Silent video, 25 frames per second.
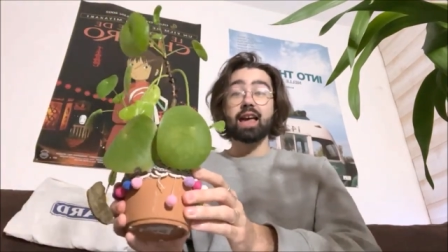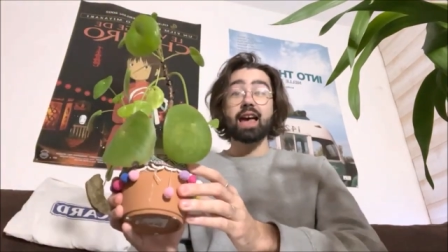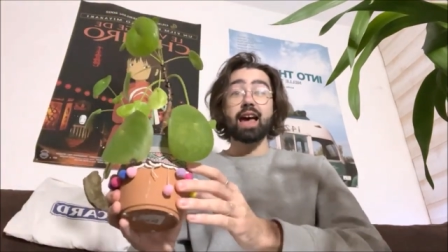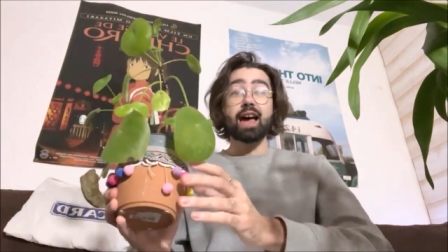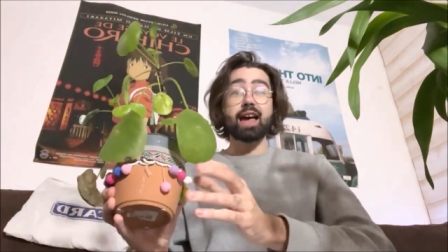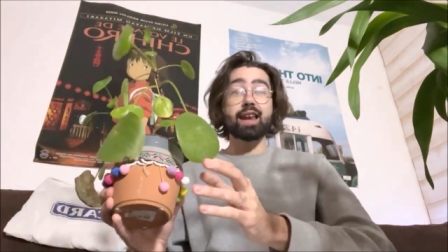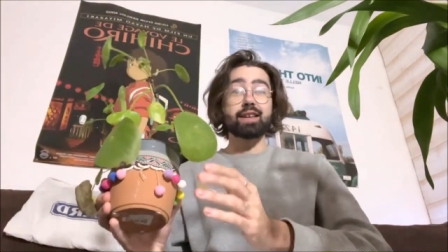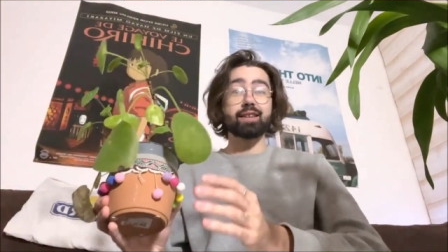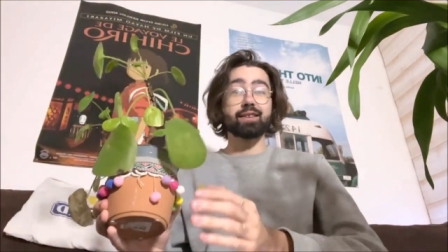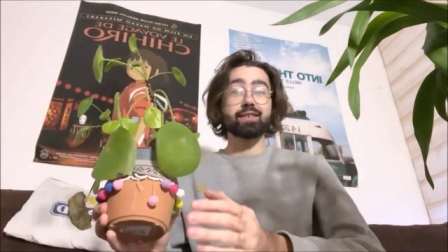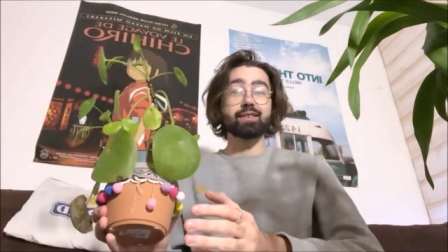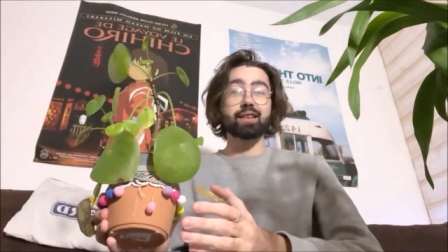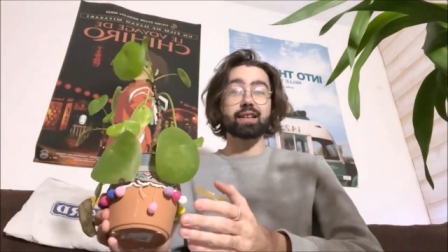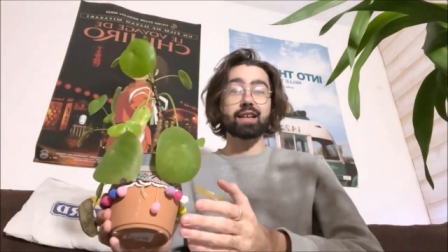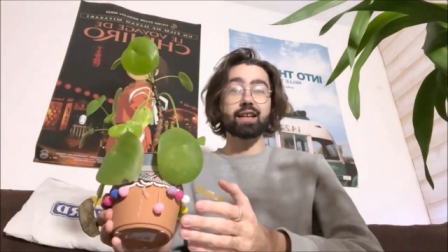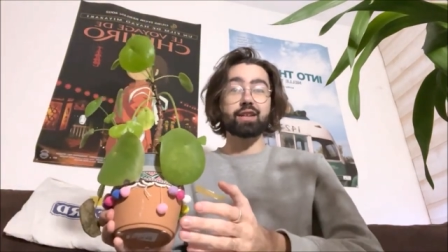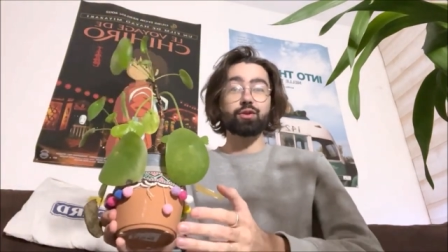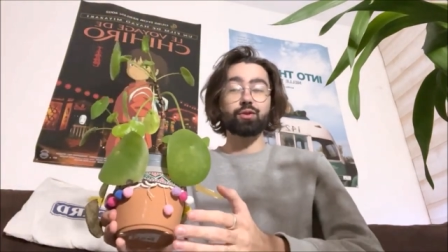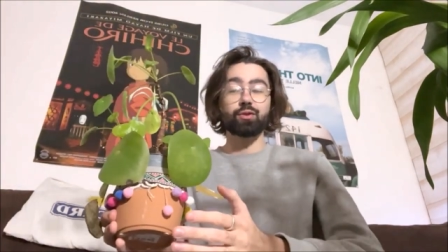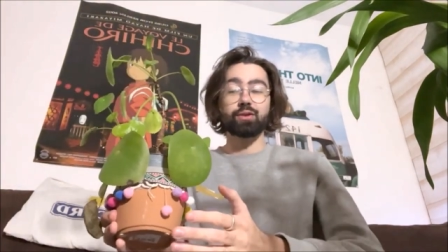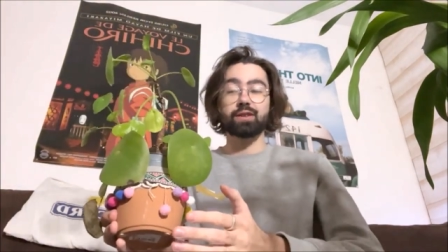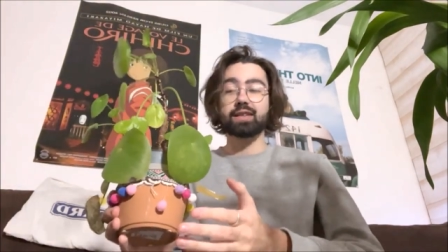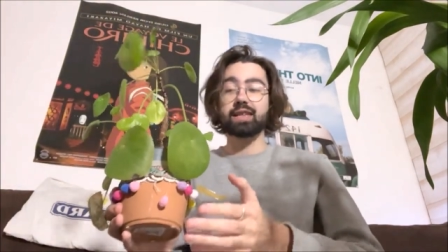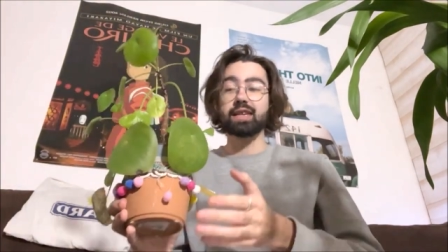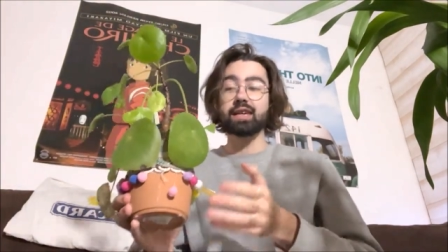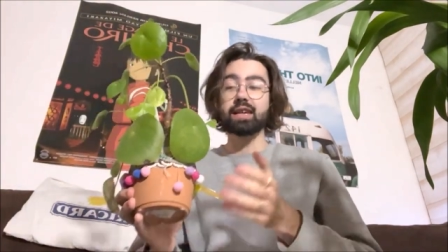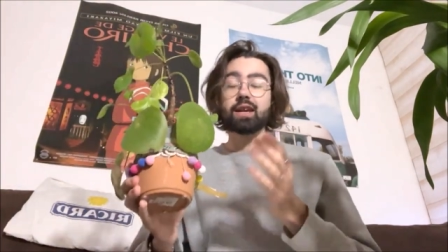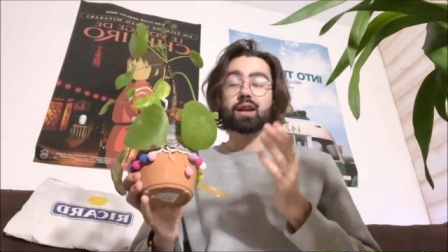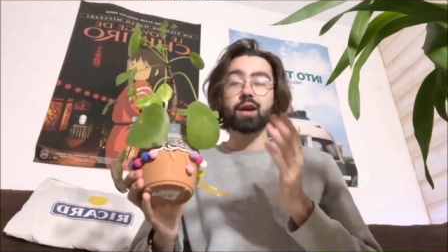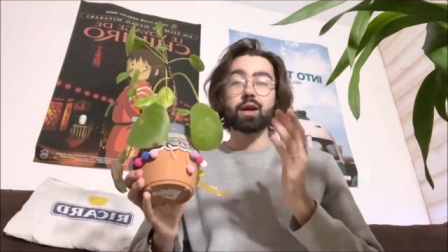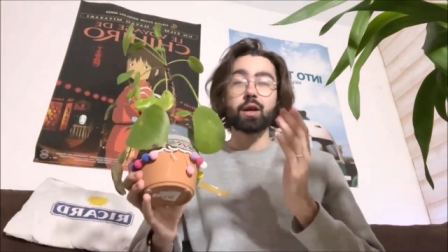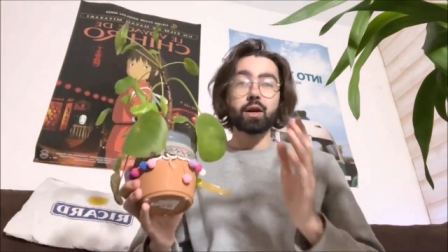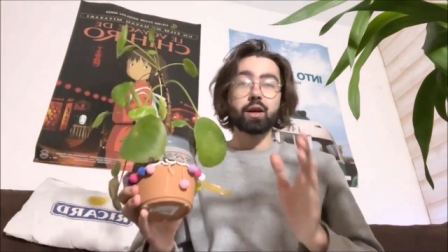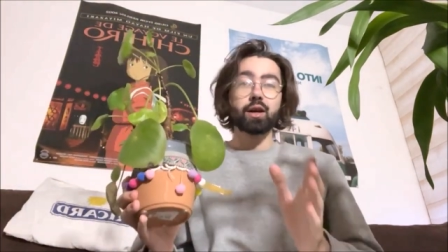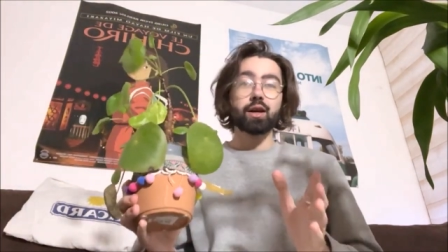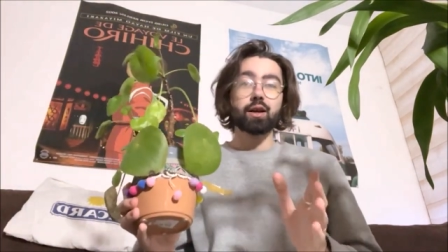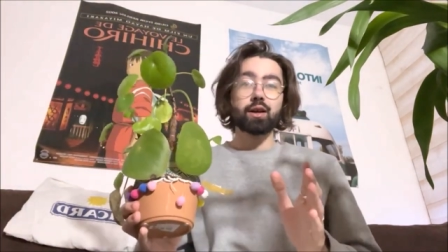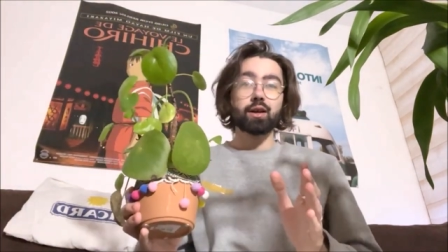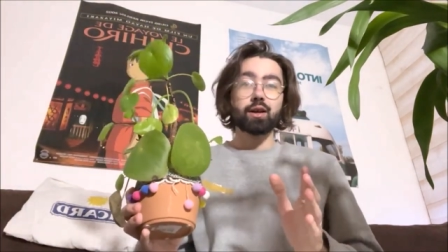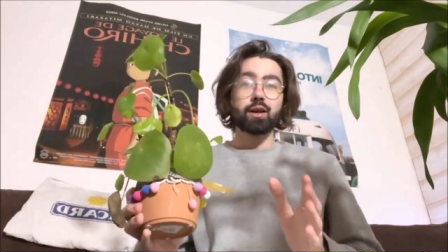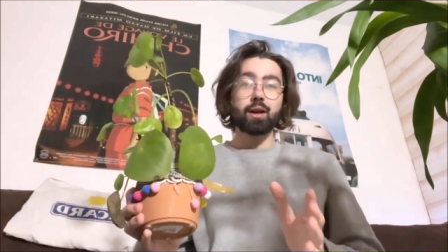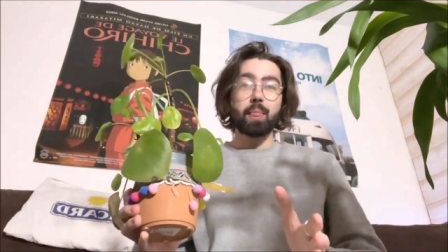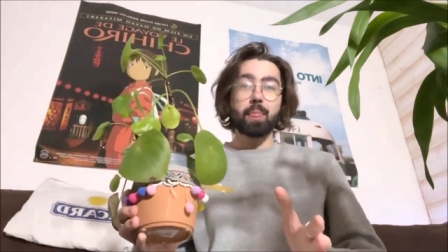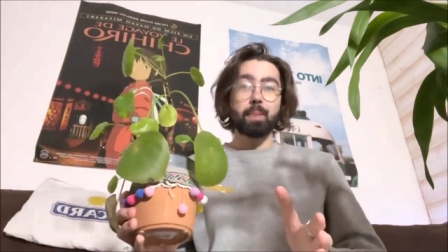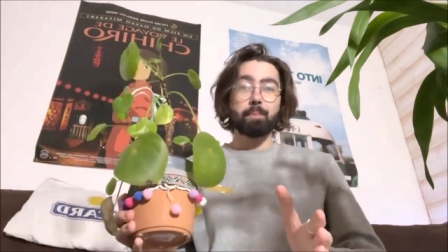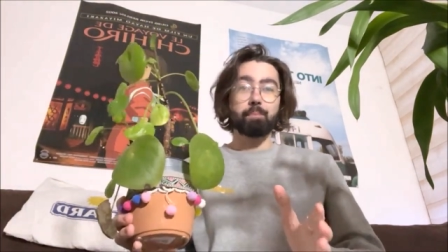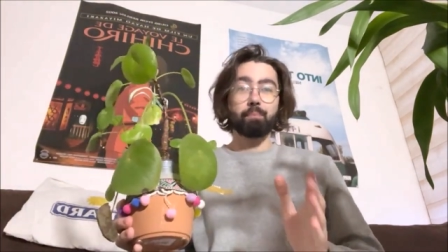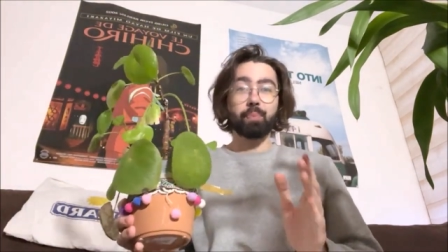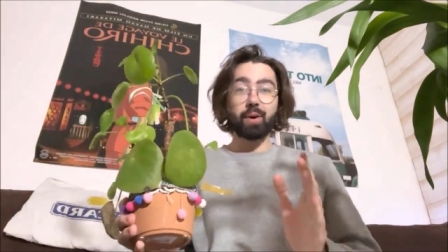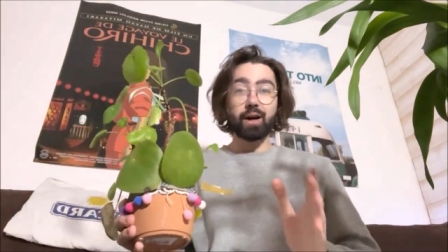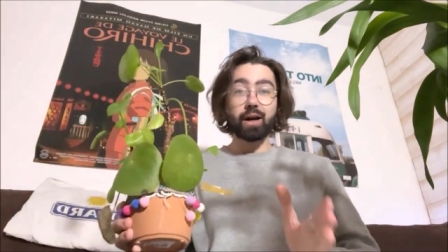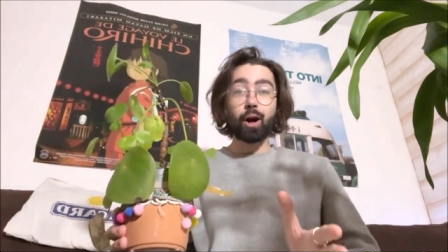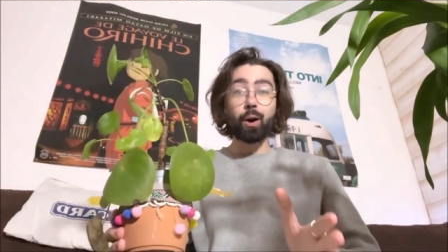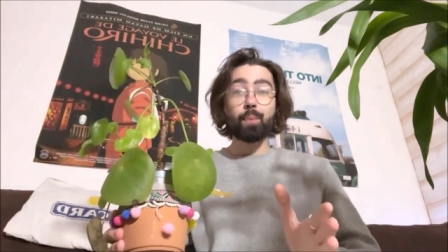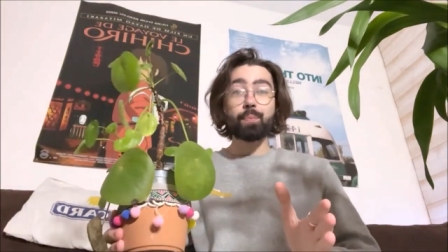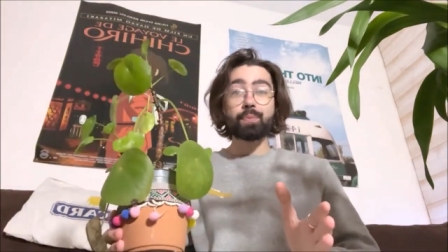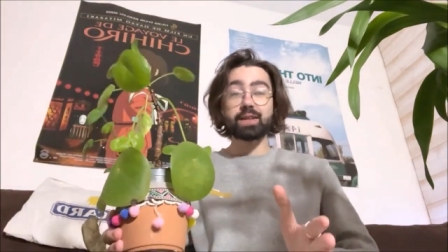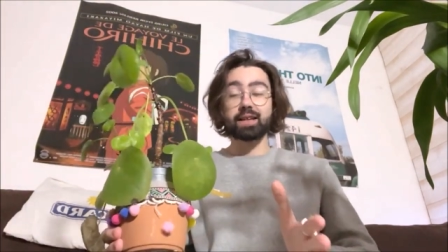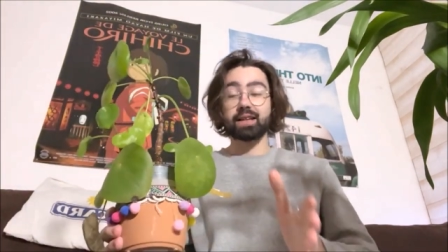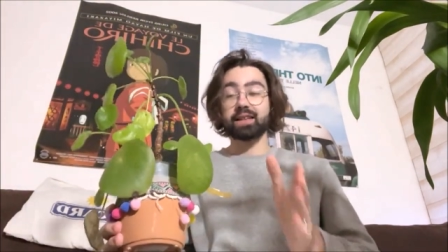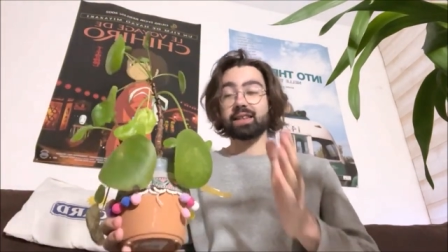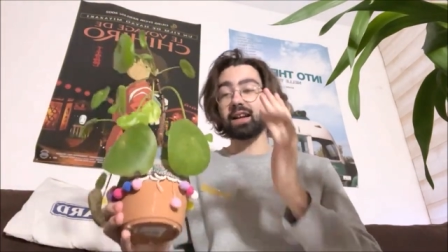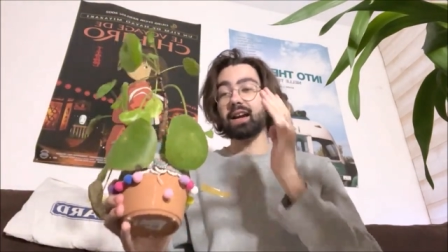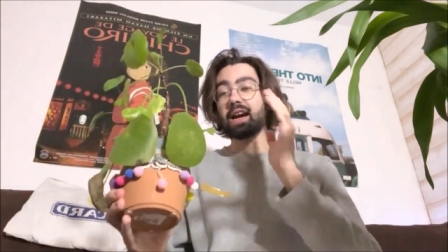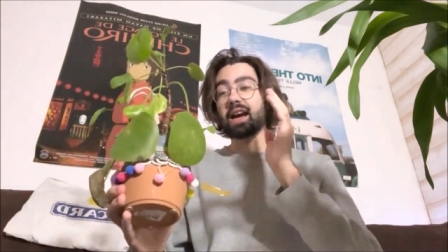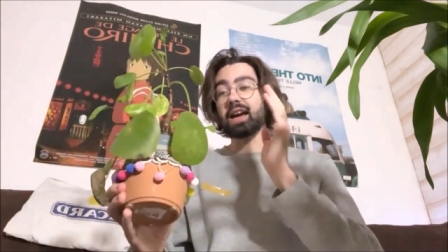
Elle est très gentille, pas comme certains.